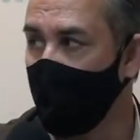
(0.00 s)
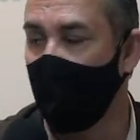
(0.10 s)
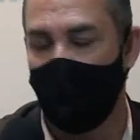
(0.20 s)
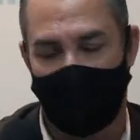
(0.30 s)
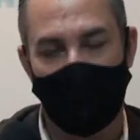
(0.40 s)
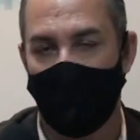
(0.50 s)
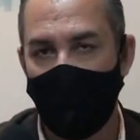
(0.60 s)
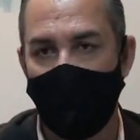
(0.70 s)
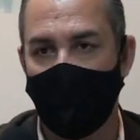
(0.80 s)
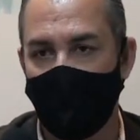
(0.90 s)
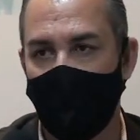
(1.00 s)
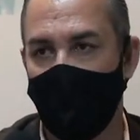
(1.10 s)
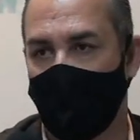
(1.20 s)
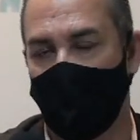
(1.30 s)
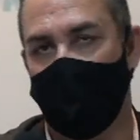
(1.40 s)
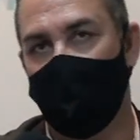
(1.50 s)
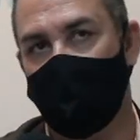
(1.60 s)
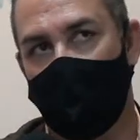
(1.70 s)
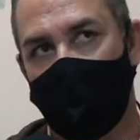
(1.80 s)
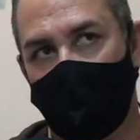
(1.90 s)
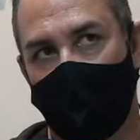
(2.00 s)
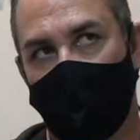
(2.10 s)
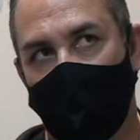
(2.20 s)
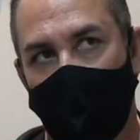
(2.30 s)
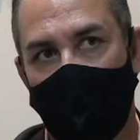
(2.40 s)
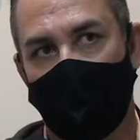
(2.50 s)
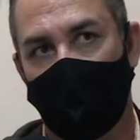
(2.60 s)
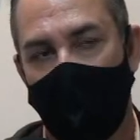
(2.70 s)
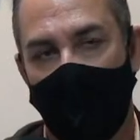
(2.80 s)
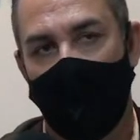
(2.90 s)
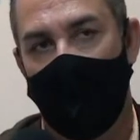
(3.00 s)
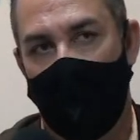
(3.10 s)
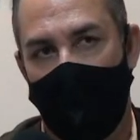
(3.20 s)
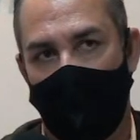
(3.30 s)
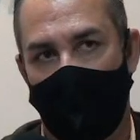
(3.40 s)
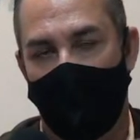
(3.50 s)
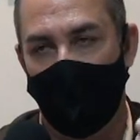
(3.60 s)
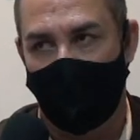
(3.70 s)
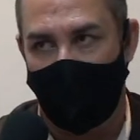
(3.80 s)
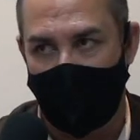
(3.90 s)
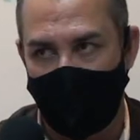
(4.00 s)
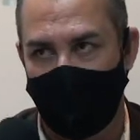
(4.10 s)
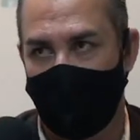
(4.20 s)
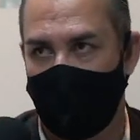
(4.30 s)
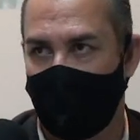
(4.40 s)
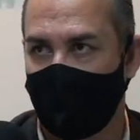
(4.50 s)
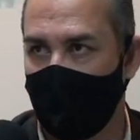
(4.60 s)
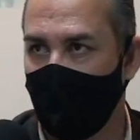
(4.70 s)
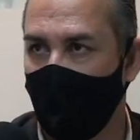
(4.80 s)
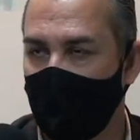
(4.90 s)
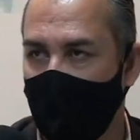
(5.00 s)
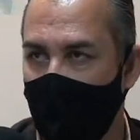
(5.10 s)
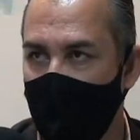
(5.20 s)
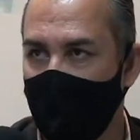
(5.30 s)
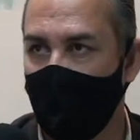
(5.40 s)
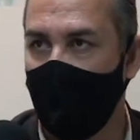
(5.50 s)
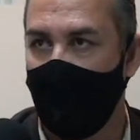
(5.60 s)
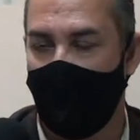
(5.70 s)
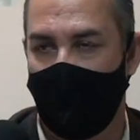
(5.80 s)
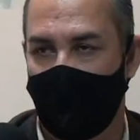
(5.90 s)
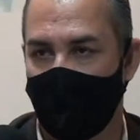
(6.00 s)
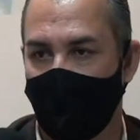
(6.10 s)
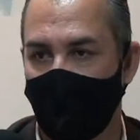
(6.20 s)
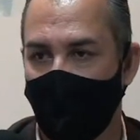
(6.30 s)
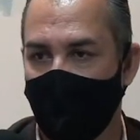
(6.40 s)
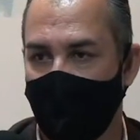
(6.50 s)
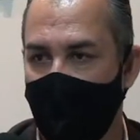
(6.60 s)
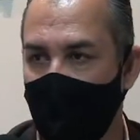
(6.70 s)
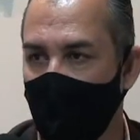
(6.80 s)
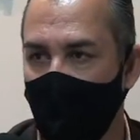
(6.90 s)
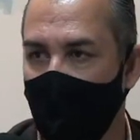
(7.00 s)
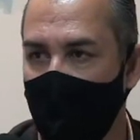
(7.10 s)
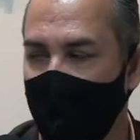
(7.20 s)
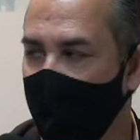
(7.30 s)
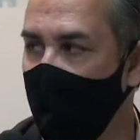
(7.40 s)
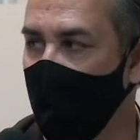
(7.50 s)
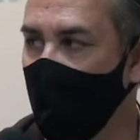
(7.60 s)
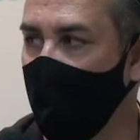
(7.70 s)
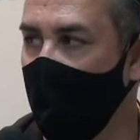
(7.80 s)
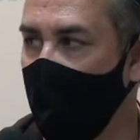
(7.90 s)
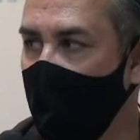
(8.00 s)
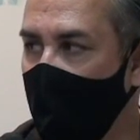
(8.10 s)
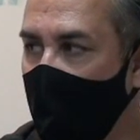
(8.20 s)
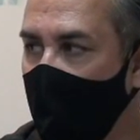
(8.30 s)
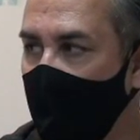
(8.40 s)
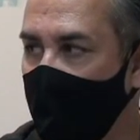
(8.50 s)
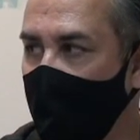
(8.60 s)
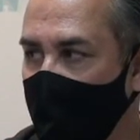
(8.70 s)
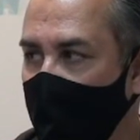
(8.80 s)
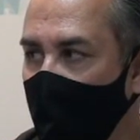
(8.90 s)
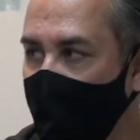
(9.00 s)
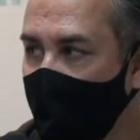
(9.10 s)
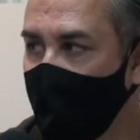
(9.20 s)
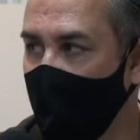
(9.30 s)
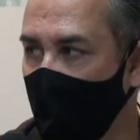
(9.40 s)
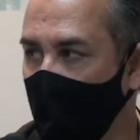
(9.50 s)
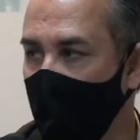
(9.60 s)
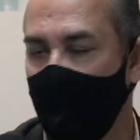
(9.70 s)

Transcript: Então aumenta sim, todas as verbas rescisórias é, conforme vai passando o tempo, elas vão sofrendo o efeito da desvalorização.